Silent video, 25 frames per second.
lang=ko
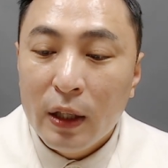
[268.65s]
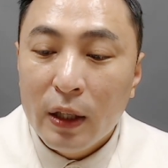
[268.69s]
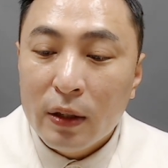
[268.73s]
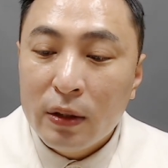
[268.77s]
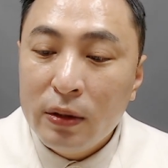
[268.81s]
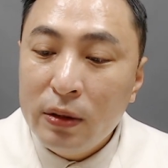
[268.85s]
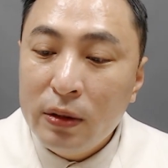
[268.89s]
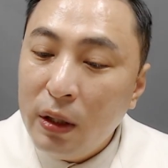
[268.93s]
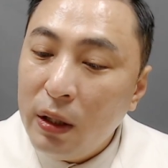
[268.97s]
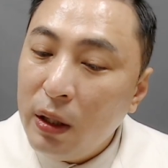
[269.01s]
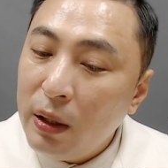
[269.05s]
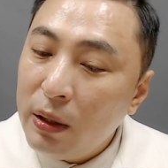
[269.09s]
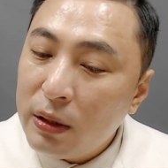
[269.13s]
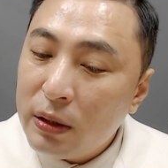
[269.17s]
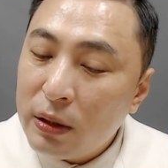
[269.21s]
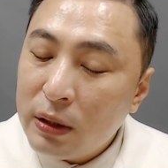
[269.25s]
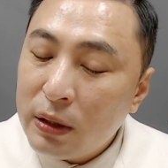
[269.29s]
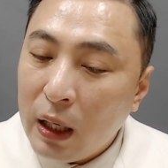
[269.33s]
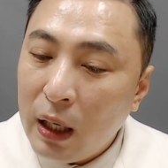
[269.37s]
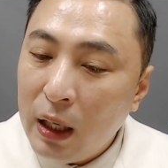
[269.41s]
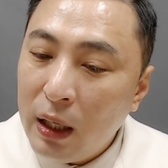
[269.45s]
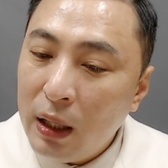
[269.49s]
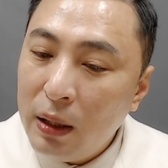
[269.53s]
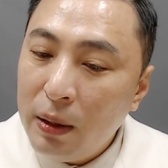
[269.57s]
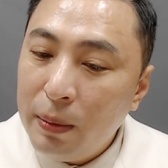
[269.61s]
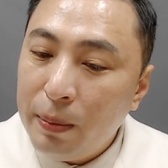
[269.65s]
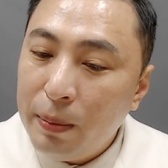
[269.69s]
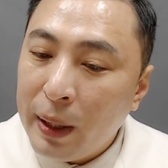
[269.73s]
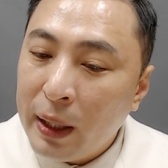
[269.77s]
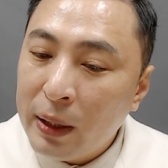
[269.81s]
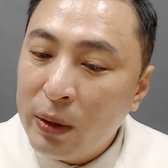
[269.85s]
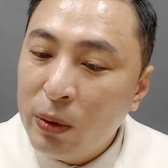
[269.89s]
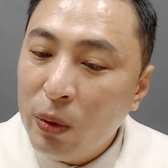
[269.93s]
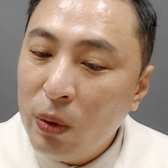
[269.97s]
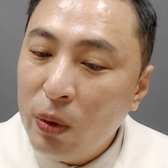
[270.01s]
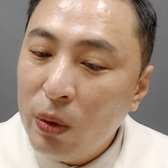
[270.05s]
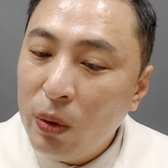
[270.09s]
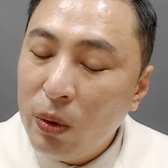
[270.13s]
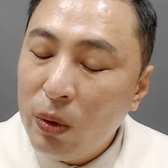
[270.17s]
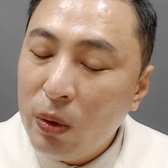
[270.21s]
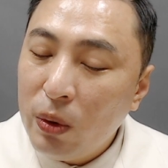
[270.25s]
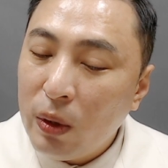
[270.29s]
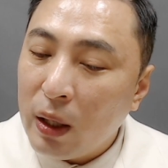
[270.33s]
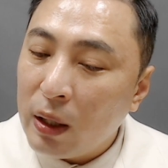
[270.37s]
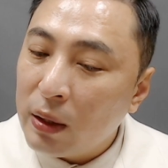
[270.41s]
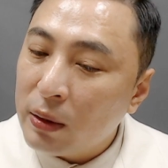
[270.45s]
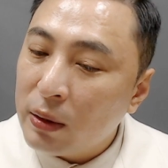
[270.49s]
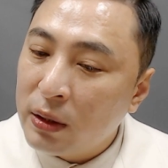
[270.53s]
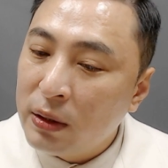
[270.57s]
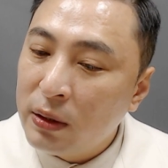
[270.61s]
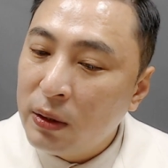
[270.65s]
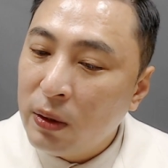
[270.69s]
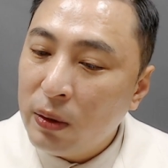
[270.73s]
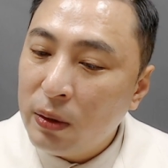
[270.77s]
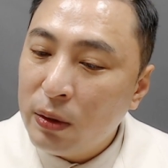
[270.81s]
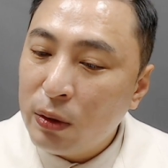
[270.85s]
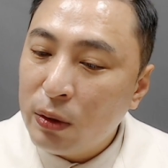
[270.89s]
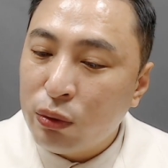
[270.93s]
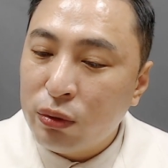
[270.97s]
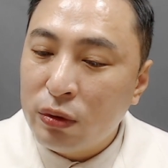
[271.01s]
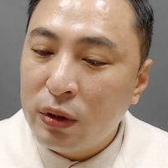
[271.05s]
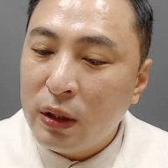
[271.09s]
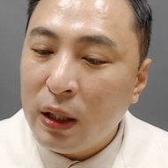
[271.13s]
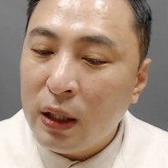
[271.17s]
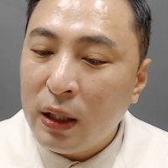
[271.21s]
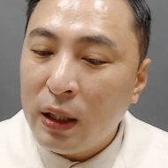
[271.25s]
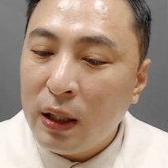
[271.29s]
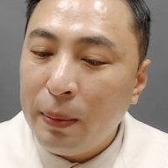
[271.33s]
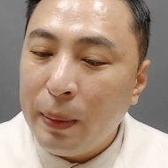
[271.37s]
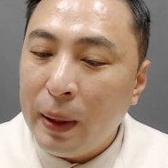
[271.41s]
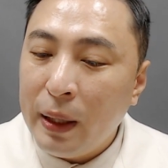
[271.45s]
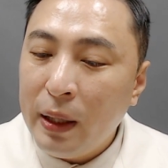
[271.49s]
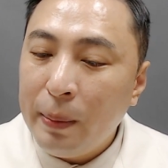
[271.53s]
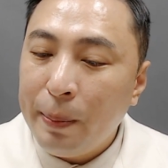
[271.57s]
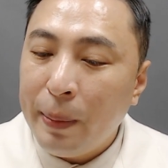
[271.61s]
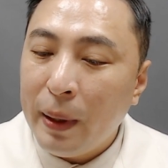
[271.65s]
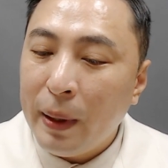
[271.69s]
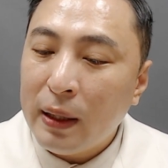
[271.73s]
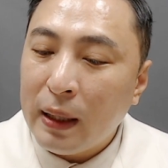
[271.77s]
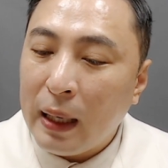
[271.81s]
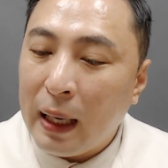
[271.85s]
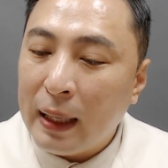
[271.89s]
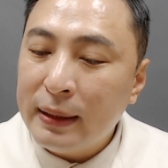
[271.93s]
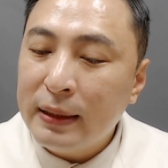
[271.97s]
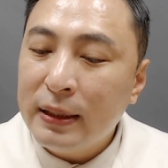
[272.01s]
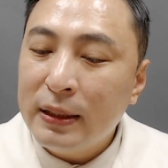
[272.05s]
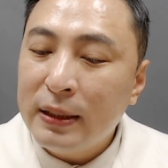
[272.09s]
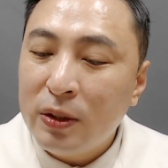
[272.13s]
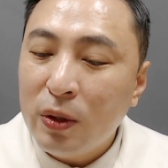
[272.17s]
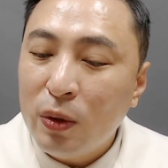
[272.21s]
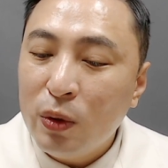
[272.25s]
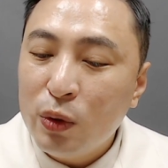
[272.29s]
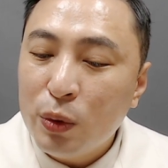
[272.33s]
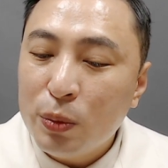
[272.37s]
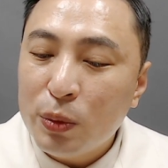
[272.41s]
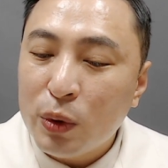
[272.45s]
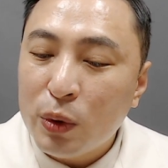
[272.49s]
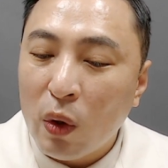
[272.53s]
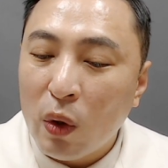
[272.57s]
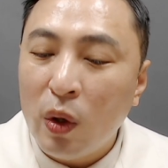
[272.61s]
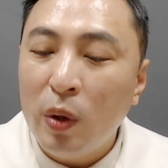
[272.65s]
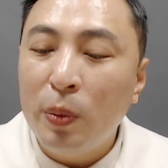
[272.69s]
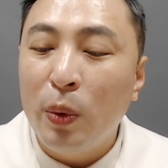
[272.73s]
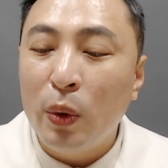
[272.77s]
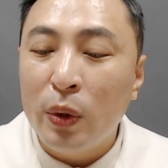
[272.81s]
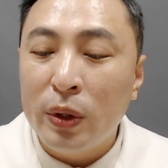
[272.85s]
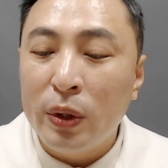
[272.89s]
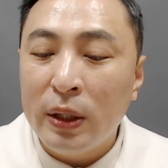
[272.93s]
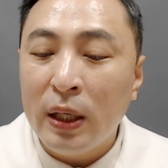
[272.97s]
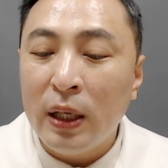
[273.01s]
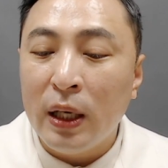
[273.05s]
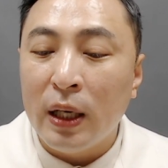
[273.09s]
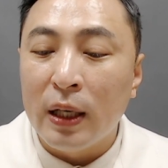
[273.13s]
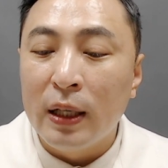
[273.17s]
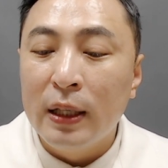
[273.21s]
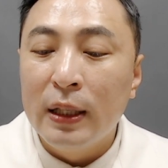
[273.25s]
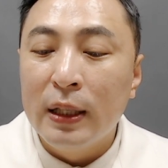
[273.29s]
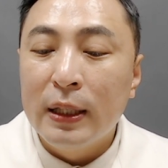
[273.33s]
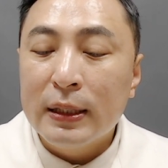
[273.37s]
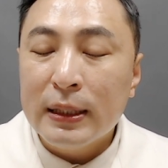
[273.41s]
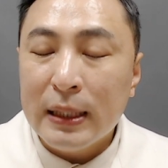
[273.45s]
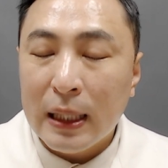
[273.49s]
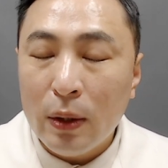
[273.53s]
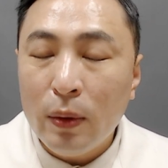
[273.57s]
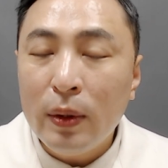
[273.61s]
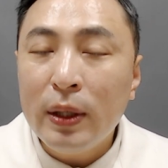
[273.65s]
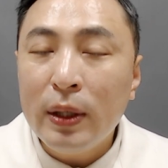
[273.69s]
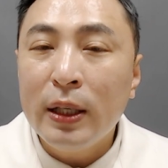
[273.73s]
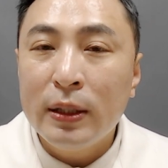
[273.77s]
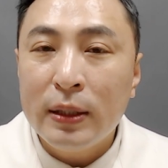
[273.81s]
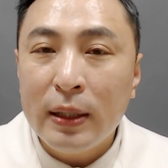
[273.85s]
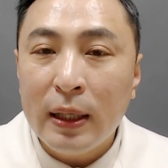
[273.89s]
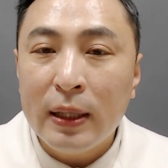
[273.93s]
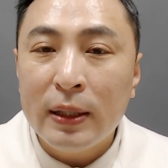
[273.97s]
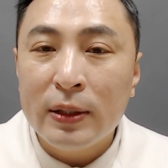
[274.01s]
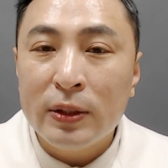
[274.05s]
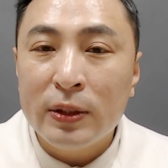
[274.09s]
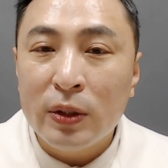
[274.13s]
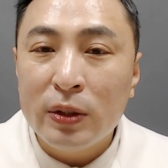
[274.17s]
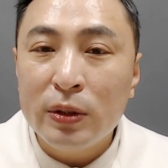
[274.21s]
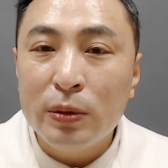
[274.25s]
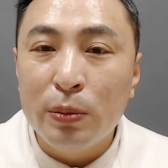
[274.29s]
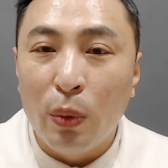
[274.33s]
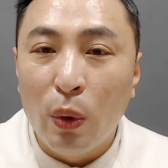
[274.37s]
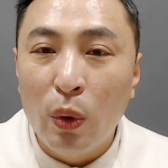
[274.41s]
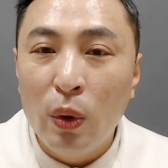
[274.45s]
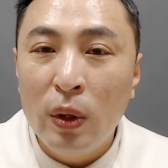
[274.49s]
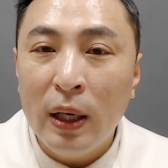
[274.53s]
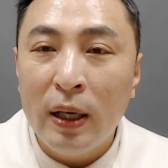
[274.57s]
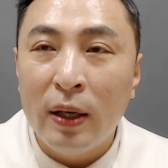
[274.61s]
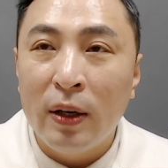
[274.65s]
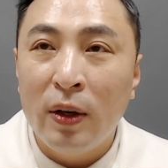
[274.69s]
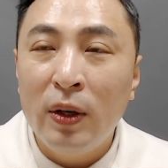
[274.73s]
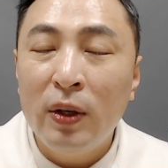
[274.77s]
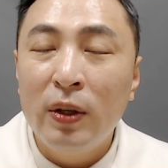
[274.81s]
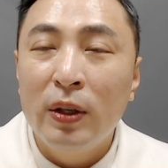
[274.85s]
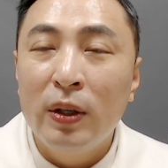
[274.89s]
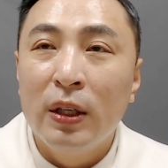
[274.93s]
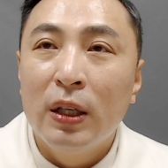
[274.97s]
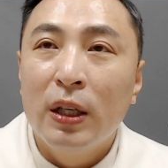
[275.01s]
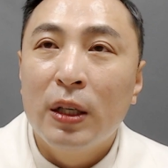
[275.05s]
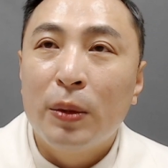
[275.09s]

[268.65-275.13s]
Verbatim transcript: 근데 잘 매도, 아, 그거를 국가가 매입할 가능성은 좀 적어 보이나 상황에 따라서는 몰라요.